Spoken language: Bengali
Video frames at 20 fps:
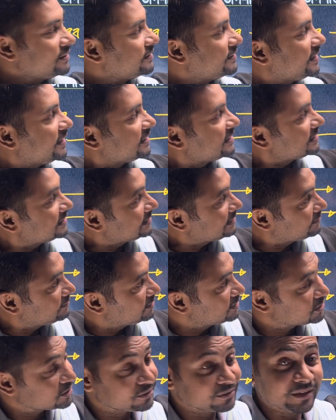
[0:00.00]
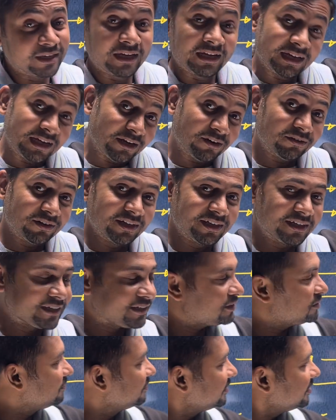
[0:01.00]
দ্যাট ইজ ইকুয়ালস টু এই কারণে
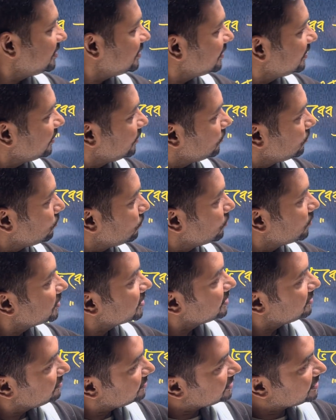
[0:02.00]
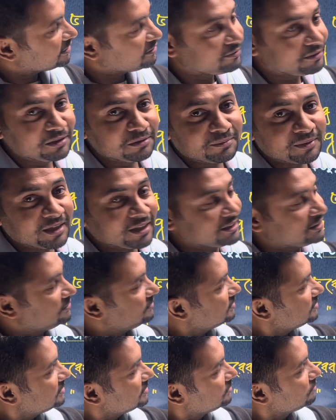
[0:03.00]
কেলভিন ওকেও কেলভিন বানাইতে
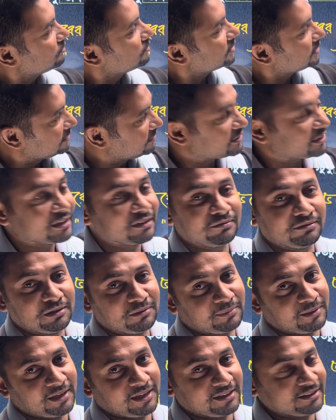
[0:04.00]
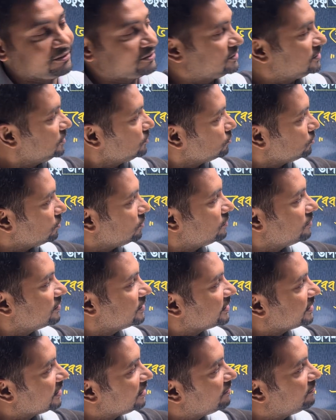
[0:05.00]
হচ্ছে ওকেও কেলভিন বানাইতে হচ্ছে তখন
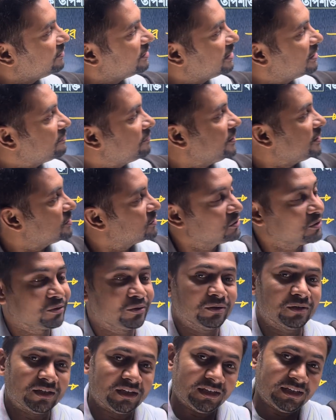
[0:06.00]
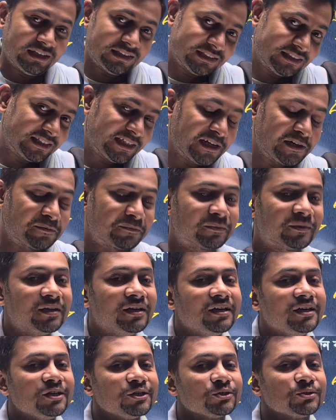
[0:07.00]
কেলভিনের পার্থক্যটা সেম
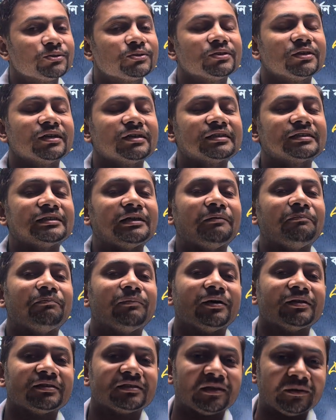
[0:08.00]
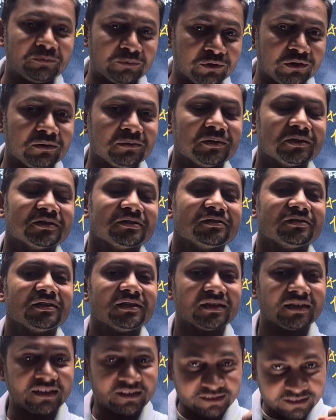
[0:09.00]
সুতরাং তাপমাত্রা
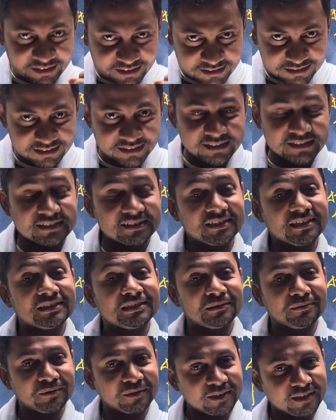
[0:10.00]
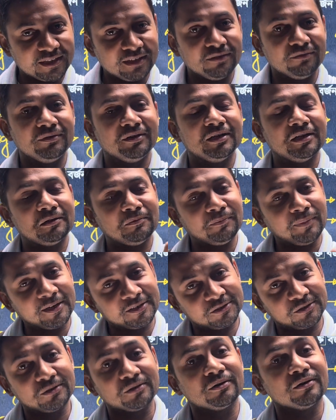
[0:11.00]
পরিবর্তনের ক্ষেত্রে সেলসিয়াস এবং কেলভিনের
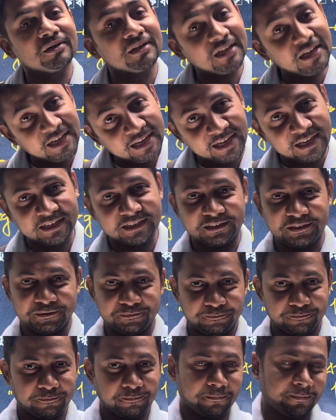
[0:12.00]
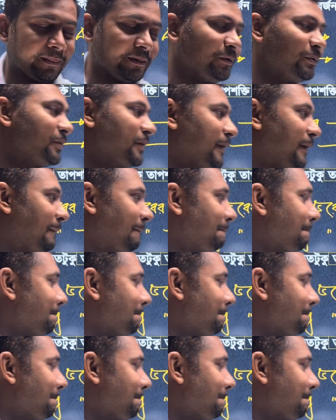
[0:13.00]
পার্থক্যটা একই ওকে